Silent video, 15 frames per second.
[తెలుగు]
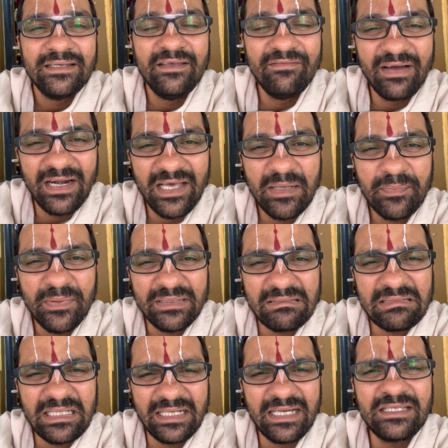ఇవాళ రేపు
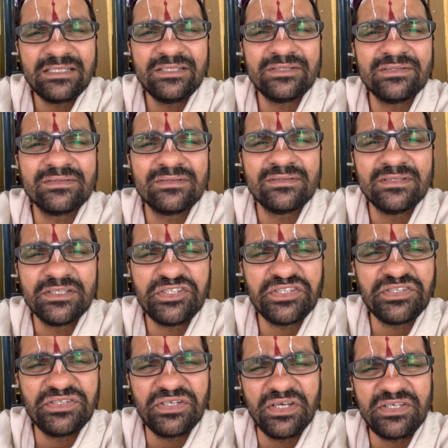అందరికీ అదే జరుగుతుంది
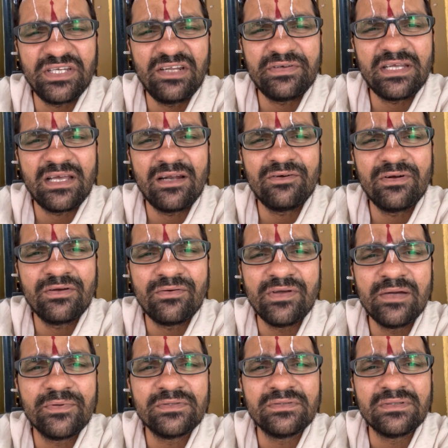చిన్న చిన్న విషయాలు కూడా
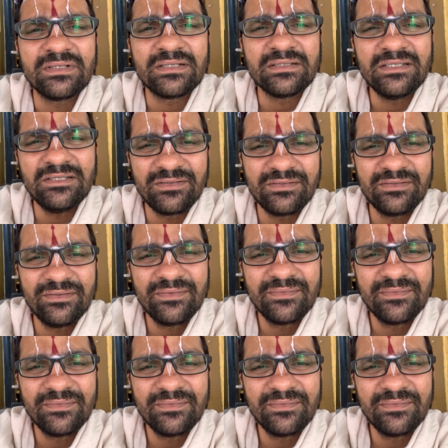కుంగిపోతుంటారు ఎందుకు